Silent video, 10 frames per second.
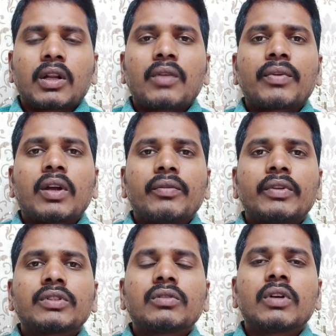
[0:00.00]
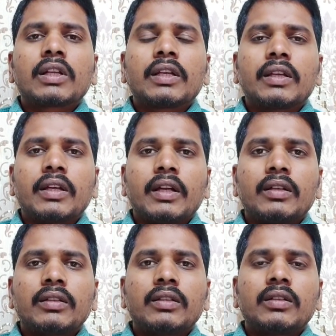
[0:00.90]
ట్రాఫిక్ ఆఫీస్లో వాళ్ళకి
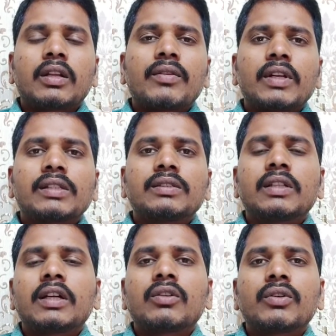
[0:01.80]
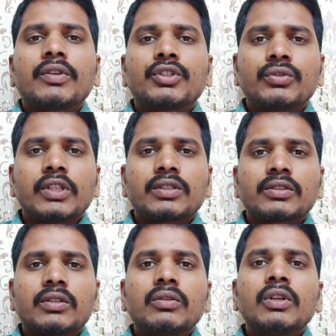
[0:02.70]
ఈ డ్రైవింగ్ లైసెన్స్లు అనేటువంటివి ఇష్యూ
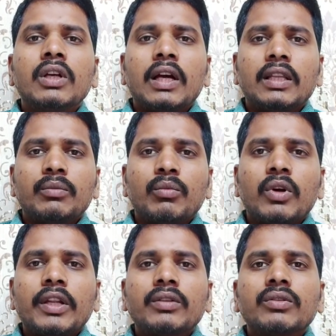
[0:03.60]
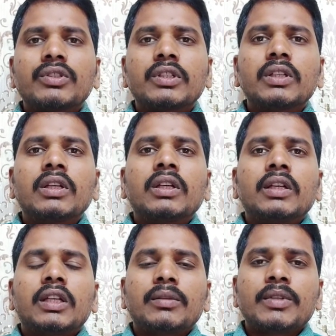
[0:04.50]
చేస్తున్నారు అది మార్నింగ్ వచ్చి
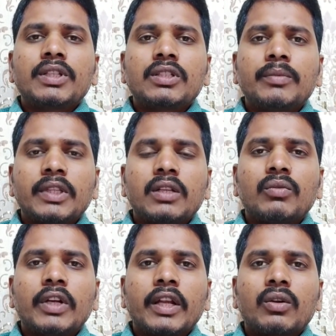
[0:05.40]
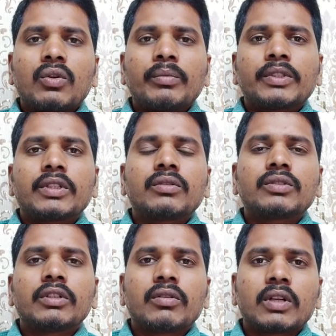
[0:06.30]
ఎనిమిది నుంచి మధ్యాహ్నం ఒంటి గంటలో ఇస్తారు
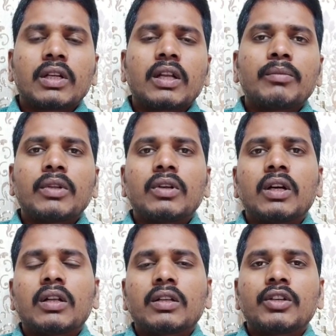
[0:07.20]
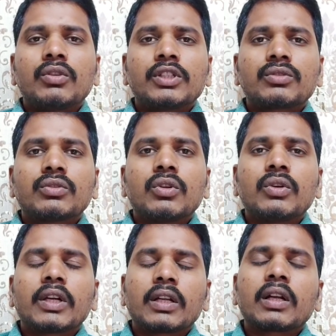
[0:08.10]
సో ఎవరిన ఆ టైంలో రెన్యూల్ చేసుకున్న వాళ్ళు
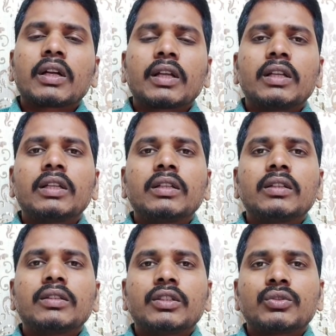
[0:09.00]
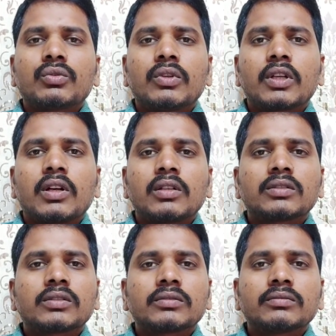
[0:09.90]
ఉంటే కనుక అక్కడికి వెళ్ళి తీసుకోండి
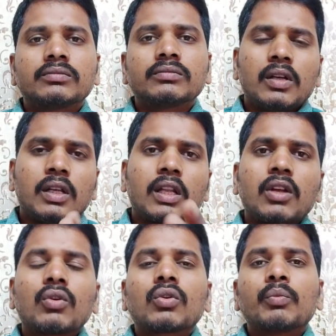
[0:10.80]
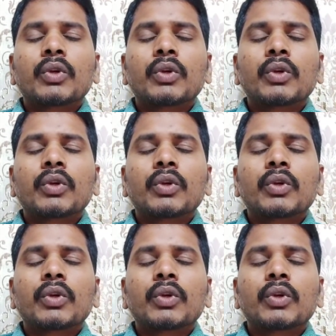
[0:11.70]
కార్డ్స్ అలాగే ఇంకొక